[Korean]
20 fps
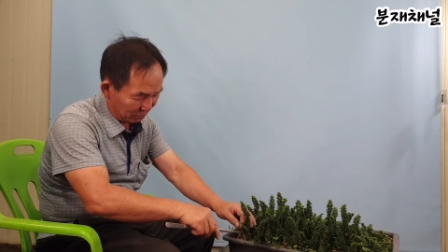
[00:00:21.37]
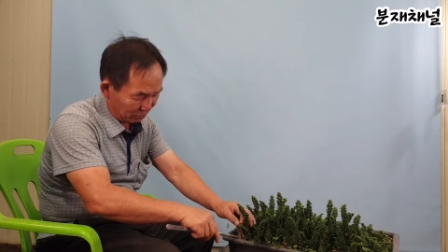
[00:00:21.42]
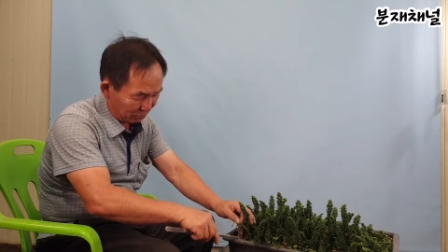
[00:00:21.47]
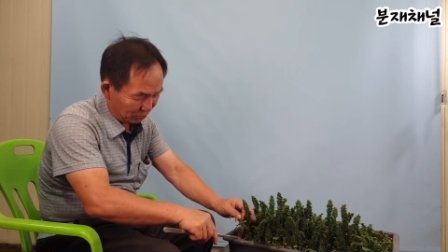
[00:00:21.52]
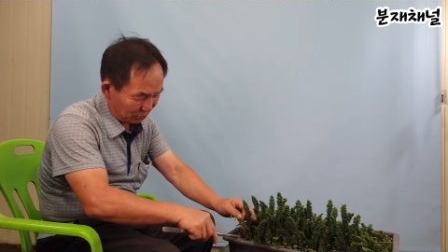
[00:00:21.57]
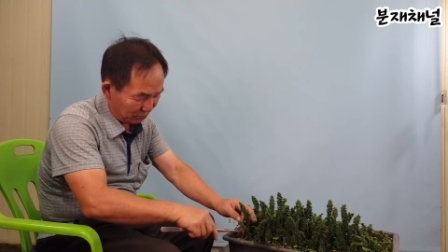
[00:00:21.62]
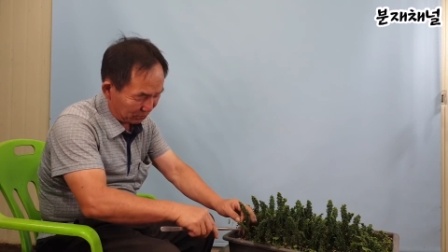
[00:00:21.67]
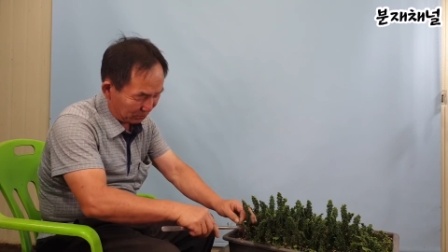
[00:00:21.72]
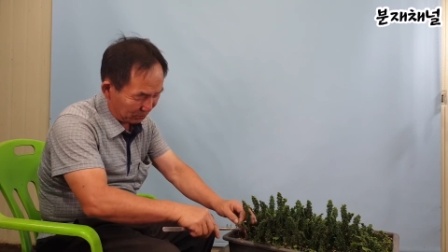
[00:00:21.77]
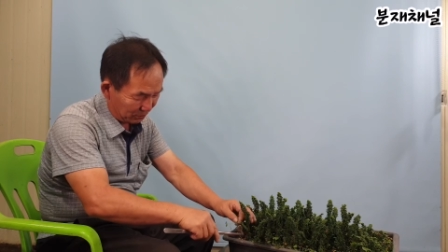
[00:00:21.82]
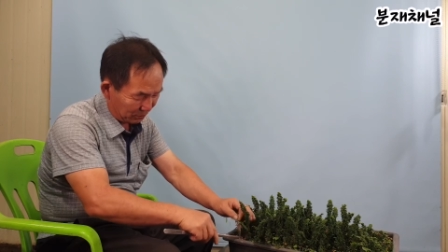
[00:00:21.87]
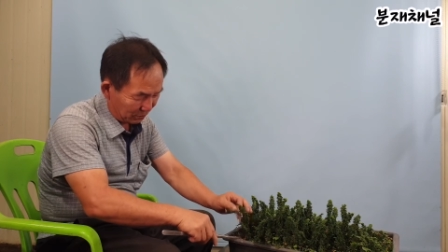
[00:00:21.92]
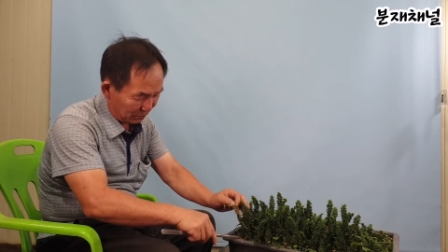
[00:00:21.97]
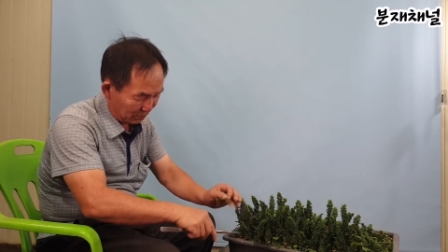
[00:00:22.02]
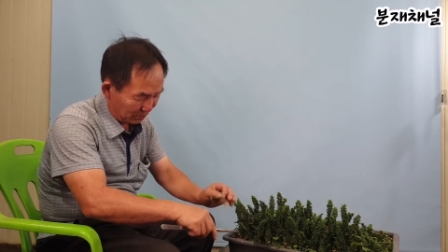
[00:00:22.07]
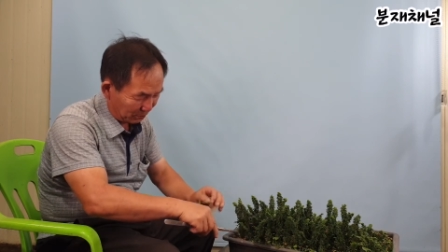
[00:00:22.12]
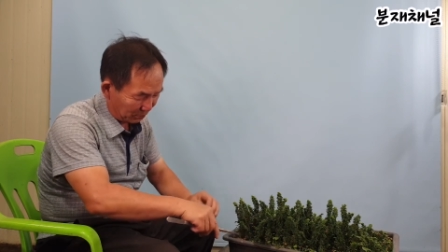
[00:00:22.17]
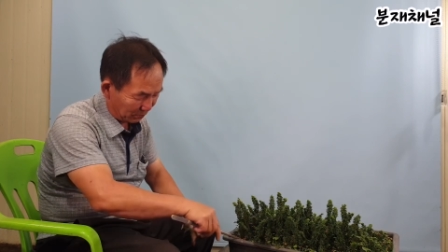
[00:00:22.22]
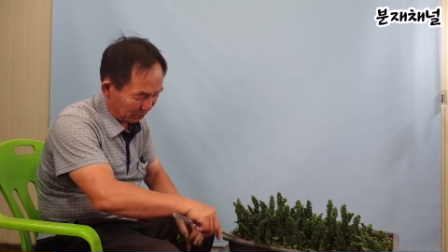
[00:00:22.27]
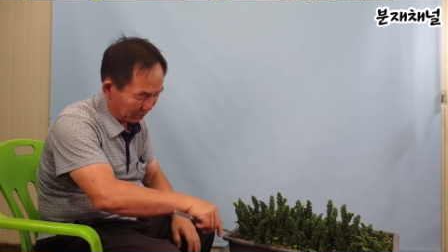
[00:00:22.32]

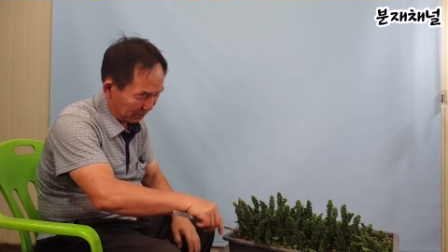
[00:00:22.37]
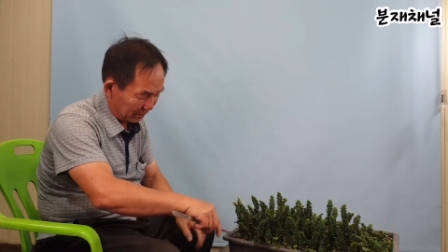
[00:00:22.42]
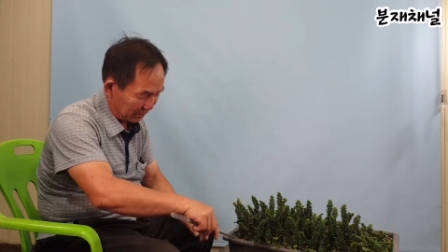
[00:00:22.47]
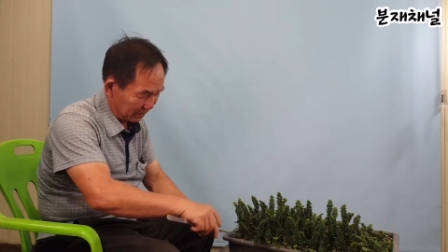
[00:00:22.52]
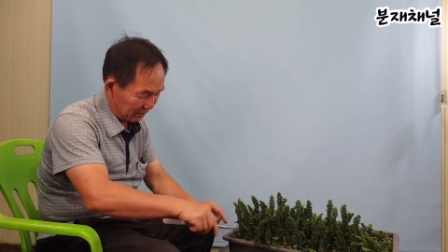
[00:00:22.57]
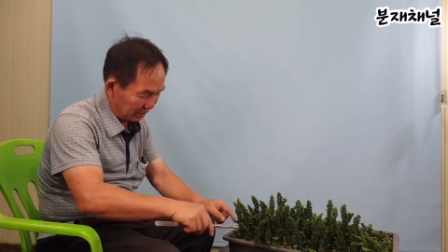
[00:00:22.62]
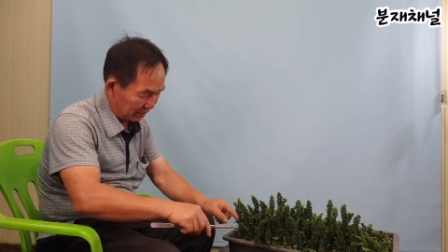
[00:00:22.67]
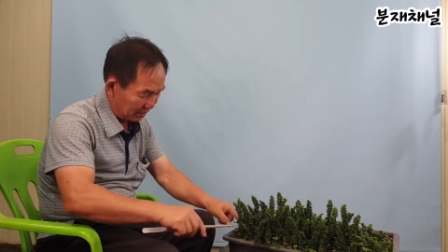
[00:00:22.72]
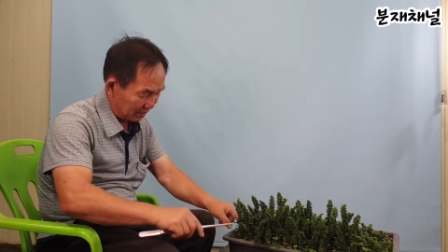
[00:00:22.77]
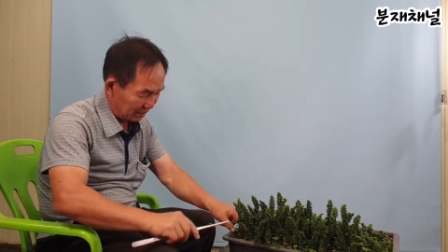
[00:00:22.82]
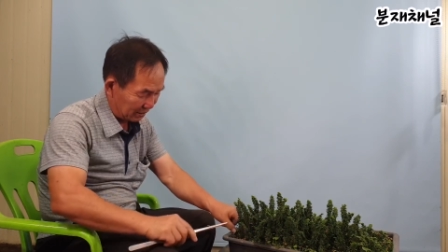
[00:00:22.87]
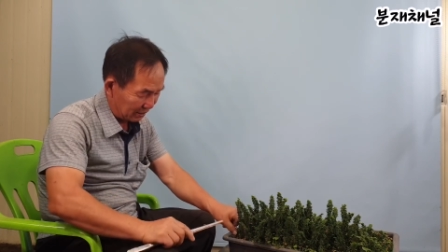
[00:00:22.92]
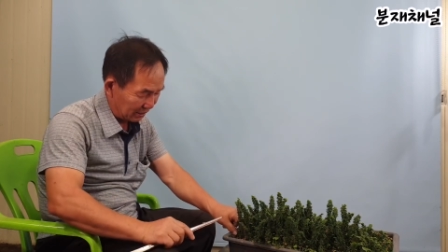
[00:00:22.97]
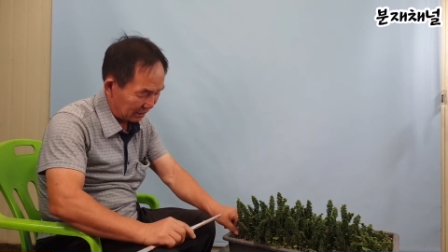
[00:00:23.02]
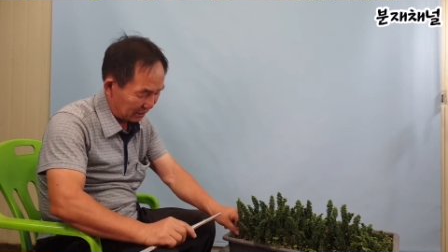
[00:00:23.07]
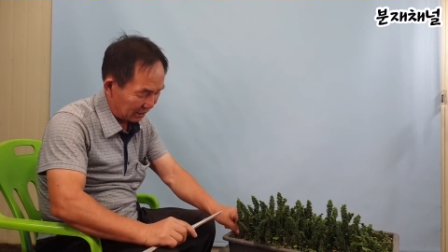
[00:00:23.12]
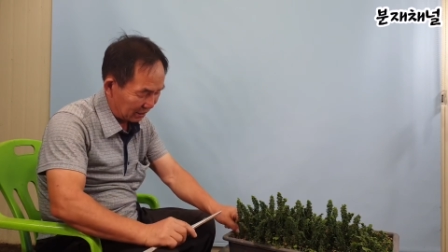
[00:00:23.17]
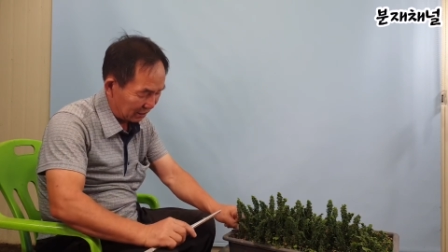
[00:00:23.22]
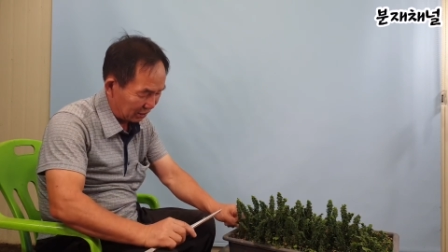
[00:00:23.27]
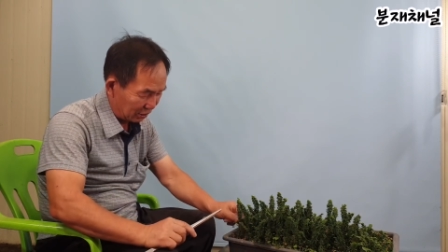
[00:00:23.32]
유튜브를 보면서
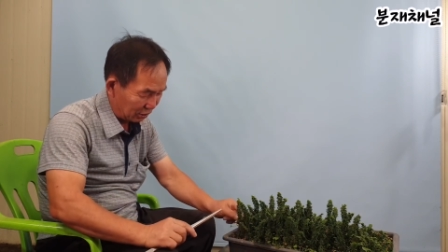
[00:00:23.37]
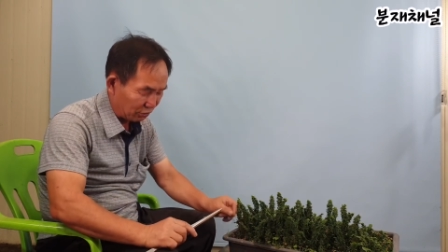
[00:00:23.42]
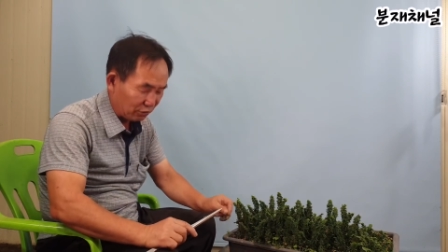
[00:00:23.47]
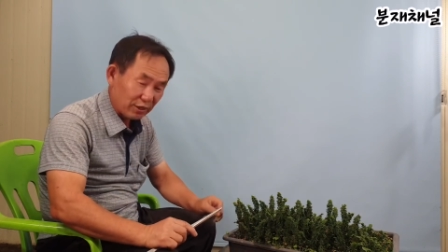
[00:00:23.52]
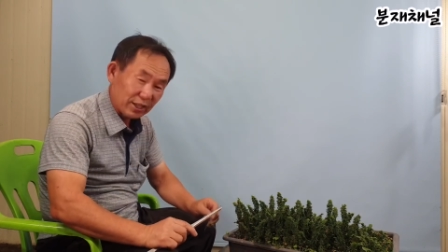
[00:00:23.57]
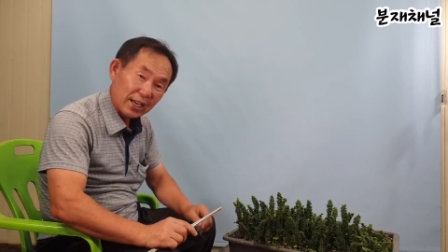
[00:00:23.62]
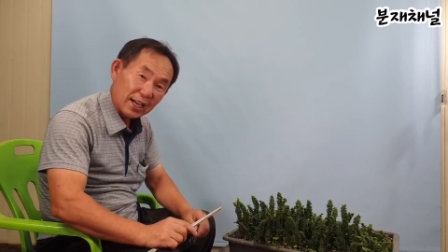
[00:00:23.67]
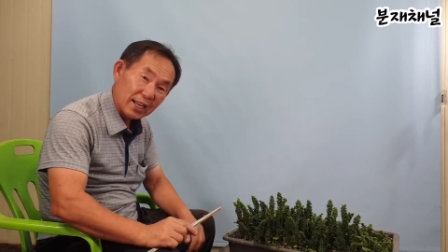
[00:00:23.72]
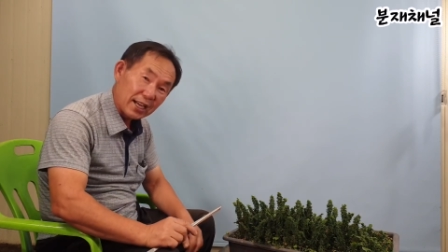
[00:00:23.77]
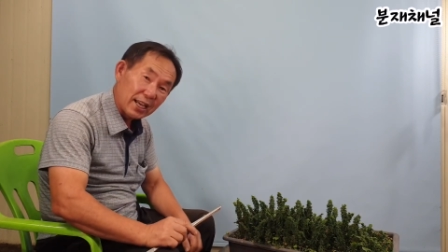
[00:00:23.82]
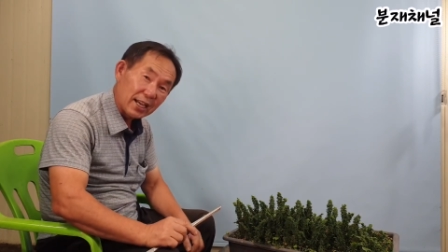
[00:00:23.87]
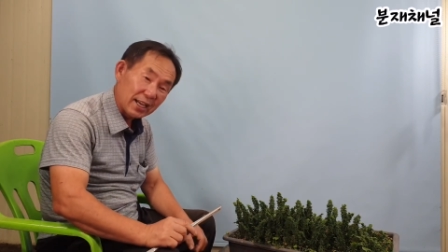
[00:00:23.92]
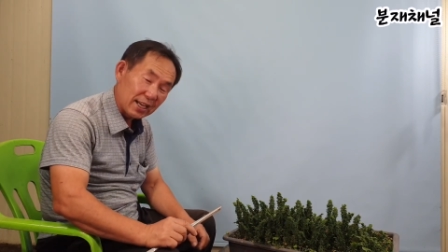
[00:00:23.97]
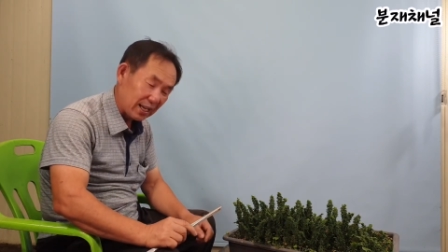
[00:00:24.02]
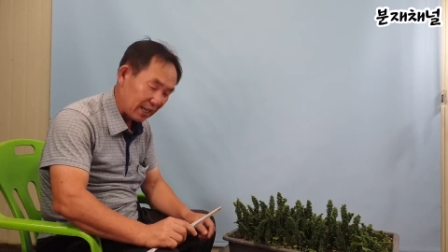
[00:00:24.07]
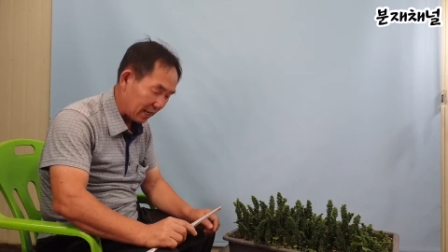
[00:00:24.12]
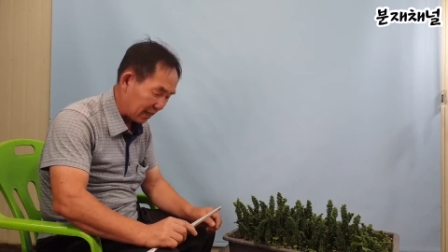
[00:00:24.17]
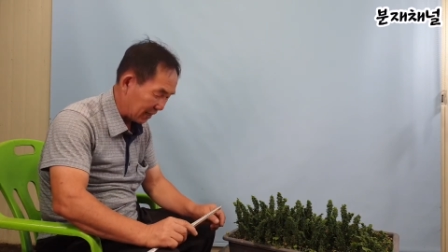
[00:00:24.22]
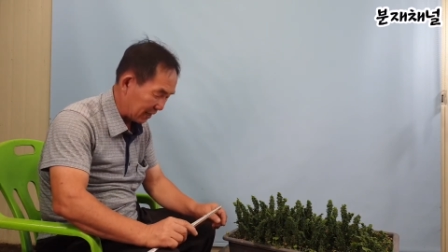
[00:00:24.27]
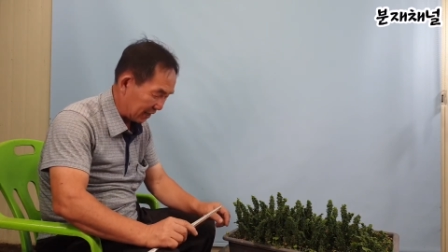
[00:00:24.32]
느끼는 것 중에
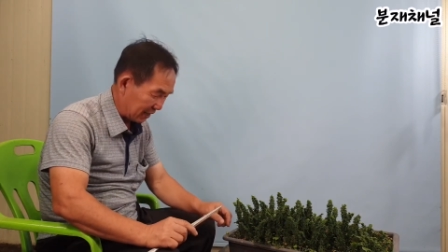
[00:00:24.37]
하나가